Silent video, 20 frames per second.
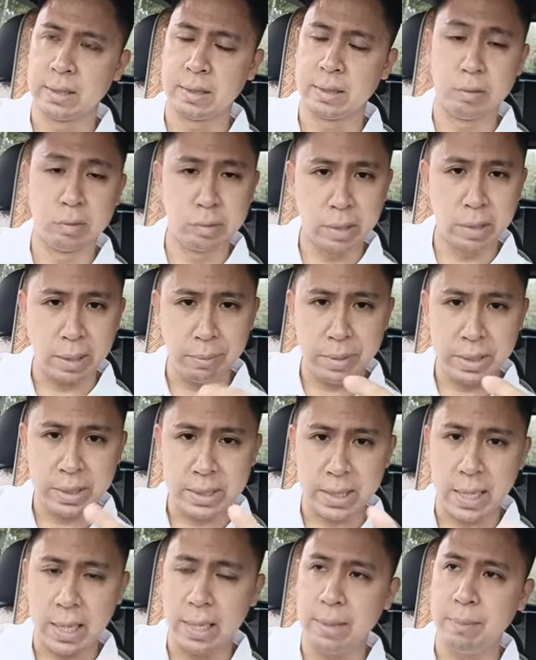Unang
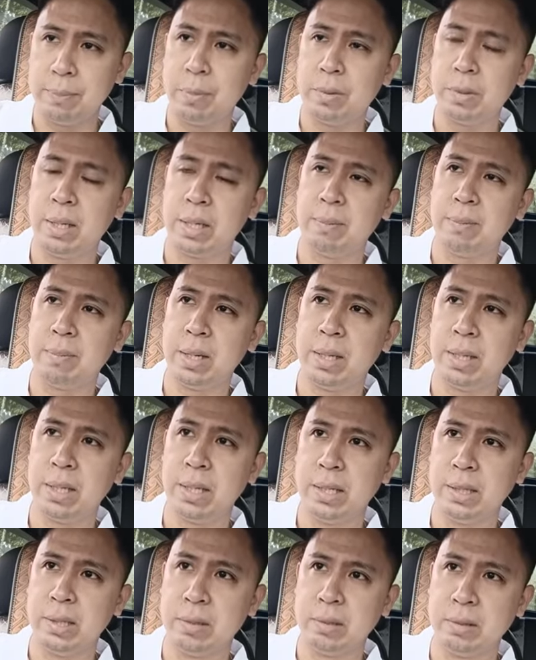mensahe po ng
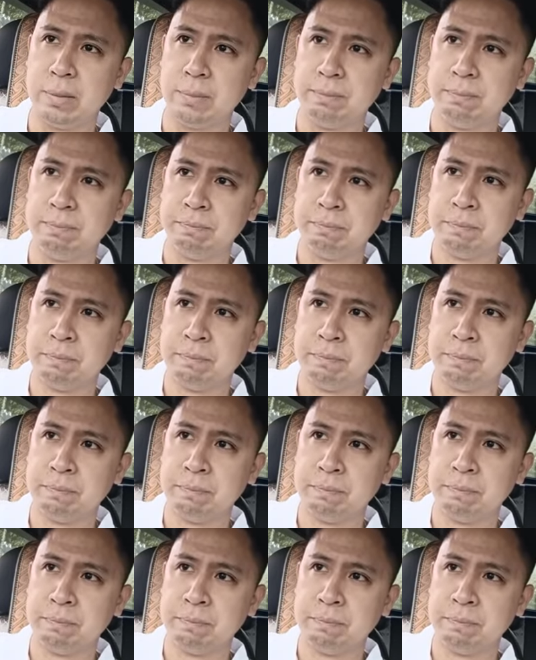Ebanghelyo